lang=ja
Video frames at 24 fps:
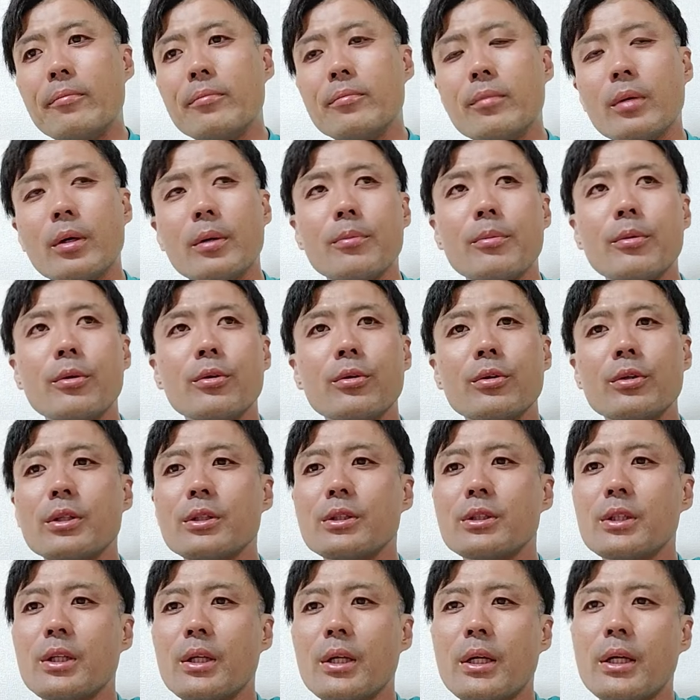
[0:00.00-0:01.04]
まあ、病気
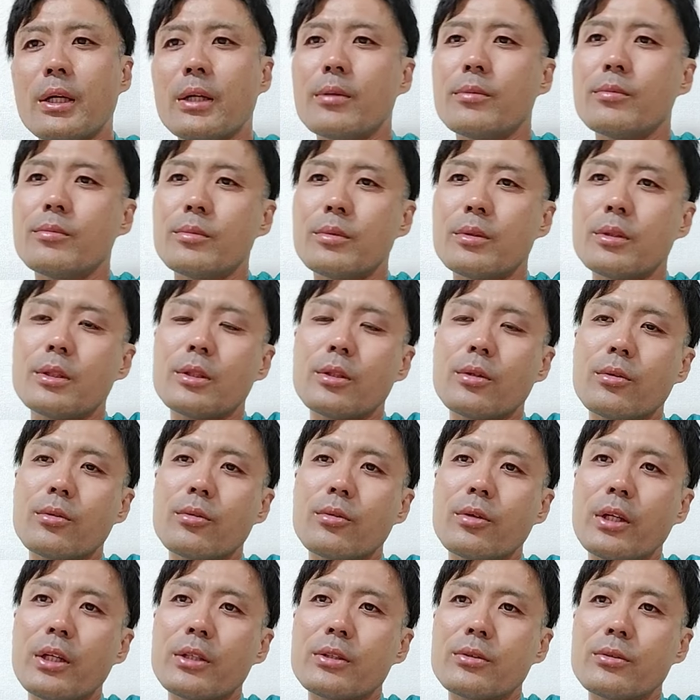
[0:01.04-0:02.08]
して仕
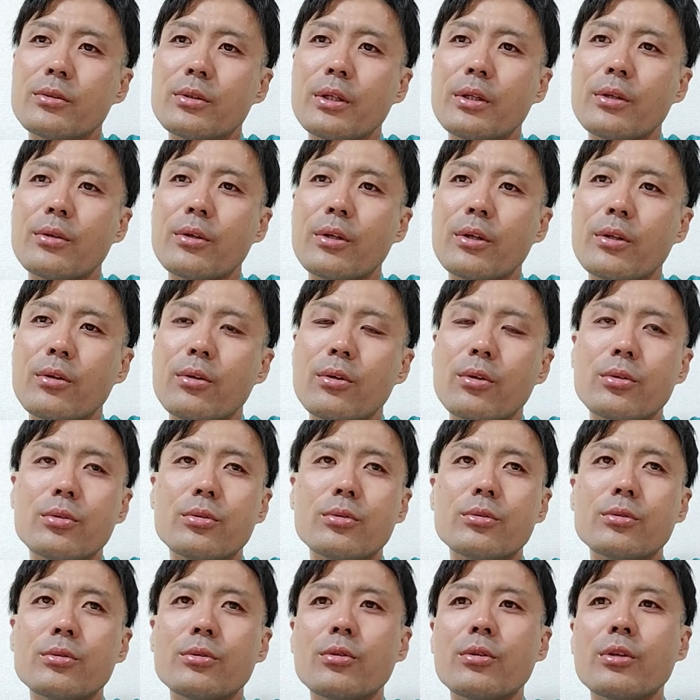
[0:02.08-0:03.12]
事休んでるけど
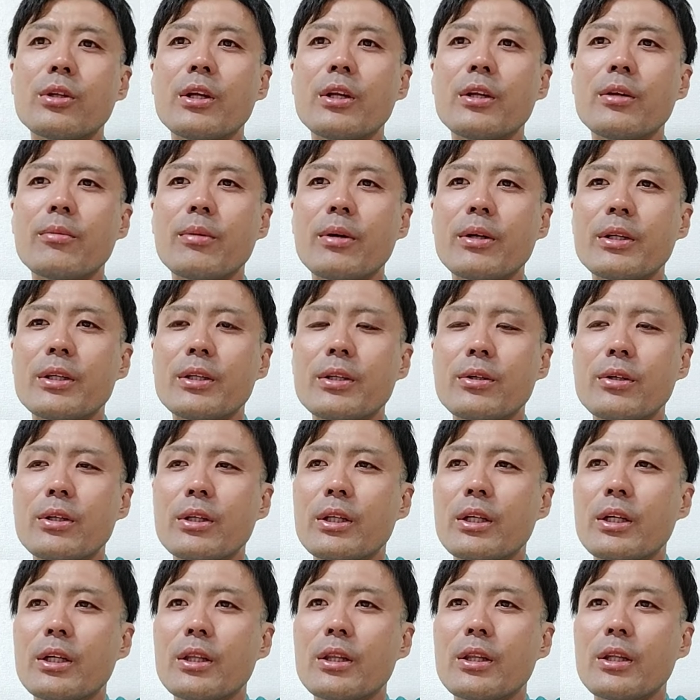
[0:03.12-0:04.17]

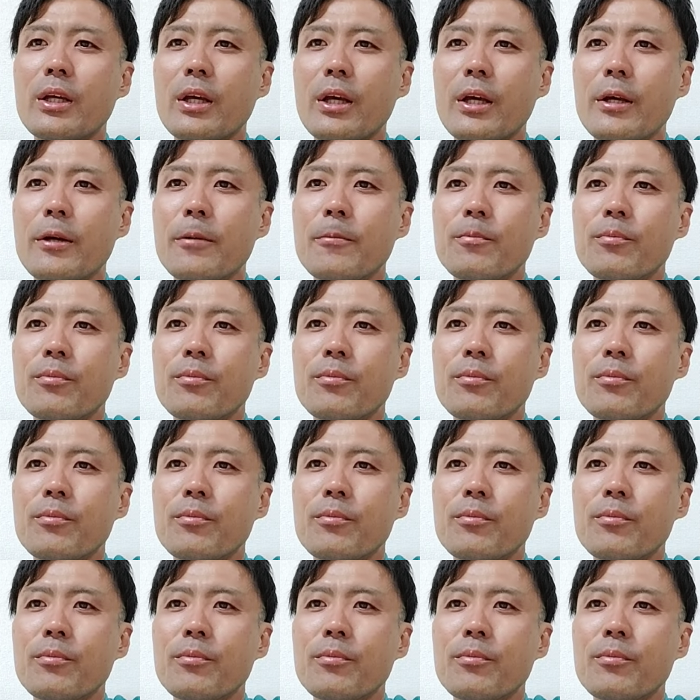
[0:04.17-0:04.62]
フードデリバリーやって